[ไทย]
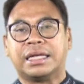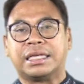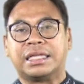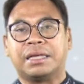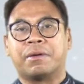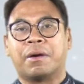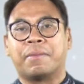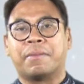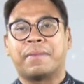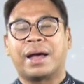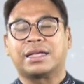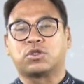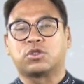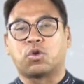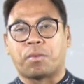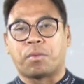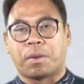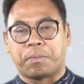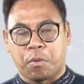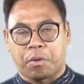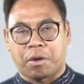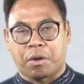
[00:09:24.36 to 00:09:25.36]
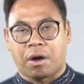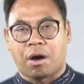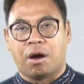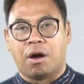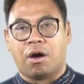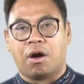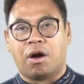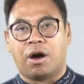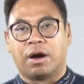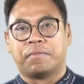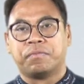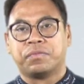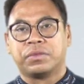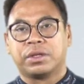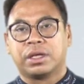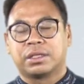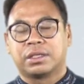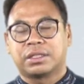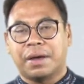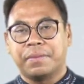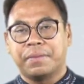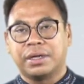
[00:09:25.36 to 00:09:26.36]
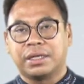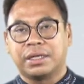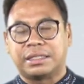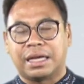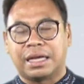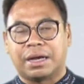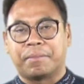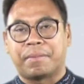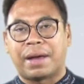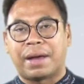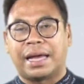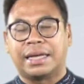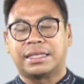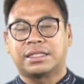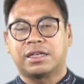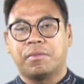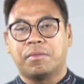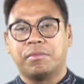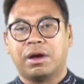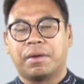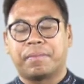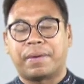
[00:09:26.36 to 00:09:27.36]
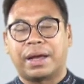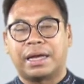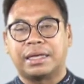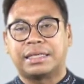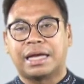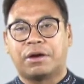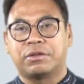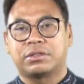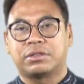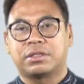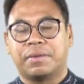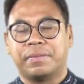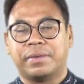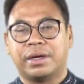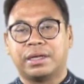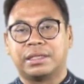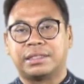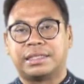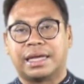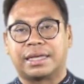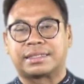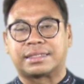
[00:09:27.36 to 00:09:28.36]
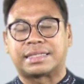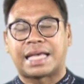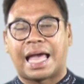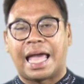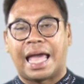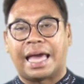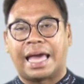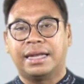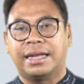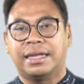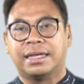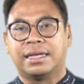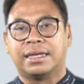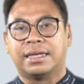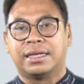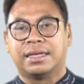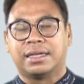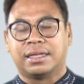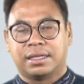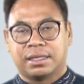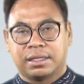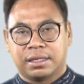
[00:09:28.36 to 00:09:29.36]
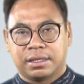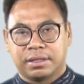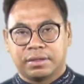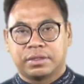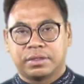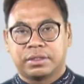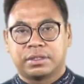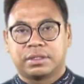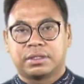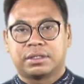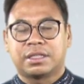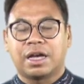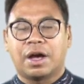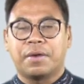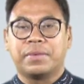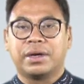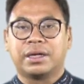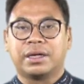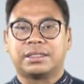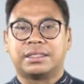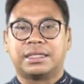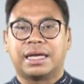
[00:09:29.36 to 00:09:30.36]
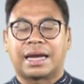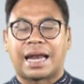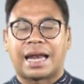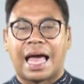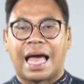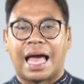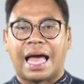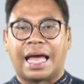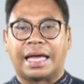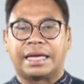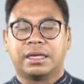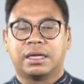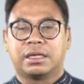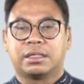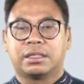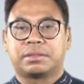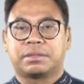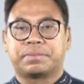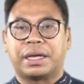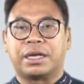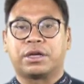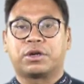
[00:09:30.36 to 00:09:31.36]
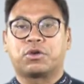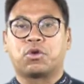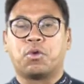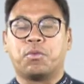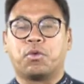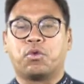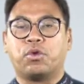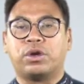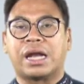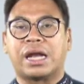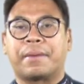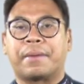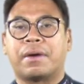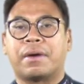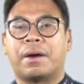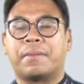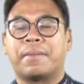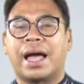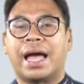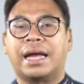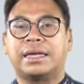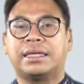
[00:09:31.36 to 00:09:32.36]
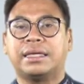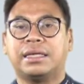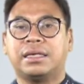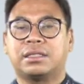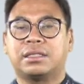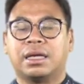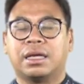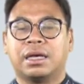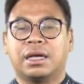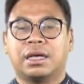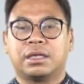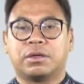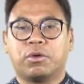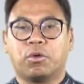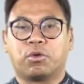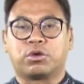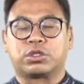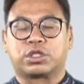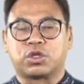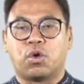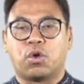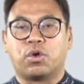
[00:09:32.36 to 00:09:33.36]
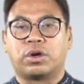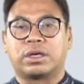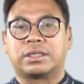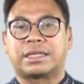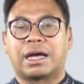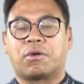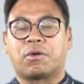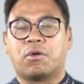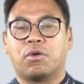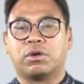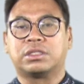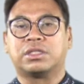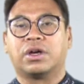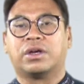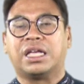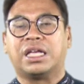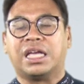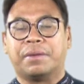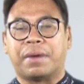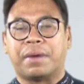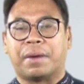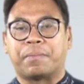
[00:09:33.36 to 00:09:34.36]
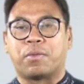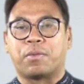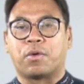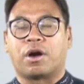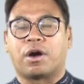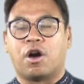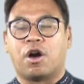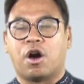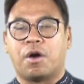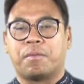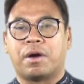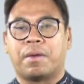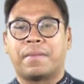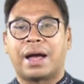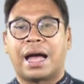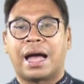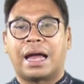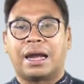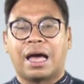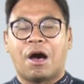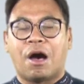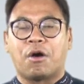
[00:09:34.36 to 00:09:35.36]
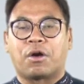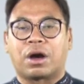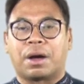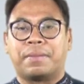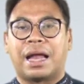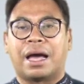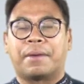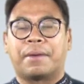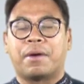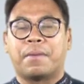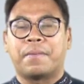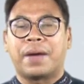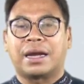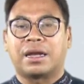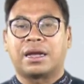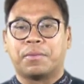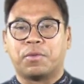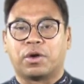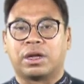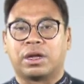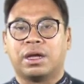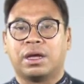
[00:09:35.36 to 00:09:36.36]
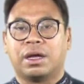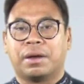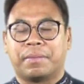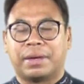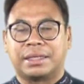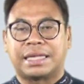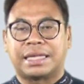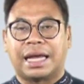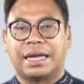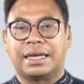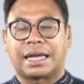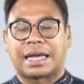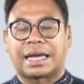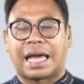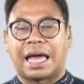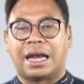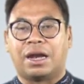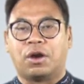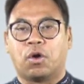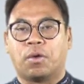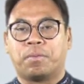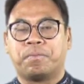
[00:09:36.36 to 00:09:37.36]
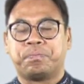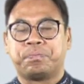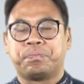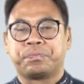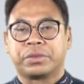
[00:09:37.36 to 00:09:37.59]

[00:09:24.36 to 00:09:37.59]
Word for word: ที่พม่าส่งมาปกครอง เจ้าเมืองเชียงใหม่ เจ้าเมืองพะเยา เจ้าเมืองเชียงแสน เจ้าเมืองเชียงราย เป็นกลุ่มขุนนางพม่าที่ถูกส่งจากหงสดีมาปกครองพม่าแล้วเอากำลังพม่าทั้งหมดมาใช้ในการลบ